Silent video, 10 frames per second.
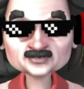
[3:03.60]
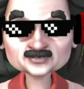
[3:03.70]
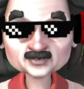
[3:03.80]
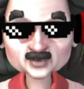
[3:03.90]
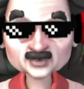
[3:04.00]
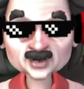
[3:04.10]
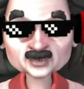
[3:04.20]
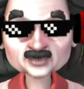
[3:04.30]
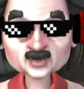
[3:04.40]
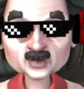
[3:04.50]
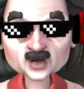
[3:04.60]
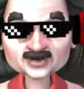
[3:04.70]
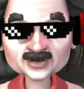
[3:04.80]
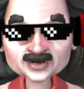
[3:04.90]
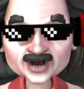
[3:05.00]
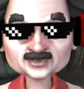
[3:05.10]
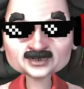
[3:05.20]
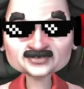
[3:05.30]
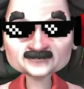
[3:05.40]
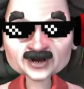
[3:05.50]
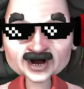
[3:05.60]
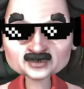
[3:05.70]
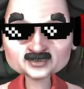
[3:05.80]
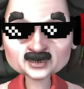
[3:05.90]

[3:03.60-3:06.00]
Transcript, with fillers: ทุนมันก็ห้าสิบบาทนะ